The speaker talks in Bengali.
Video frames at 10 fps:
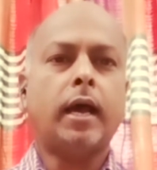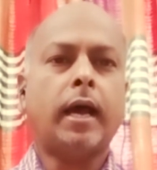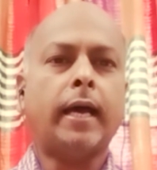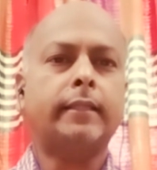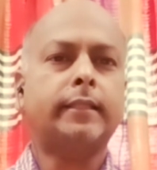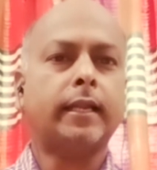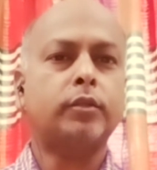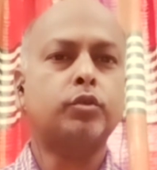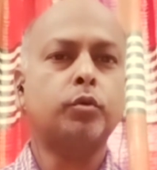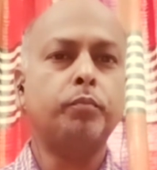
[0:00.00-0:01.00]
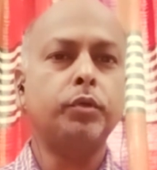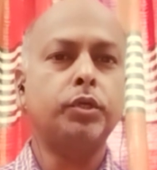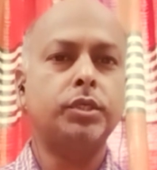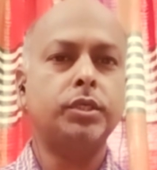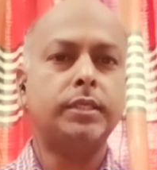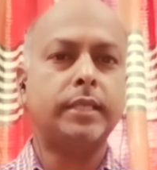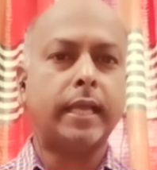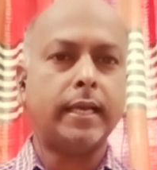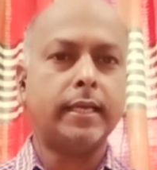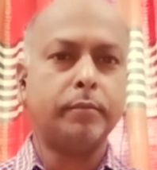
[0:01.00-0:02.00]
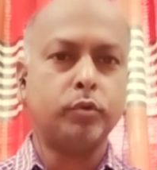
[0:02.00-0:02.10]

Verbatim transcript: আর তারা চব্বিশটি ট্যাঙ্ক